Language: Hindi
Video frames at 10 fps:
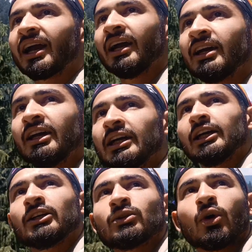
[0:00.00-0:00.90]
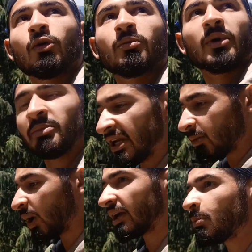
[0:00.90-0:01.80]
आगे तो मम्मी ने
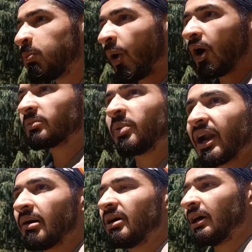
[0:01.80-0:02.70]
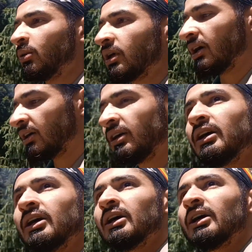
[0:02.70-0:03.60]
बोला कि बहुत बड़ा भालू था
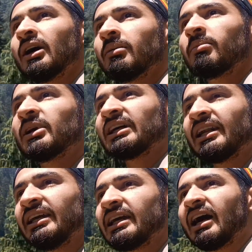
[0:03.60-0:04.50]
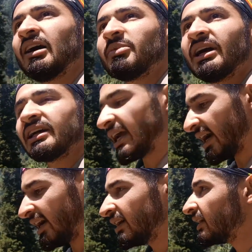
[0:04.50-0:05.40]
पता नहीं कहाँ पे है क्या है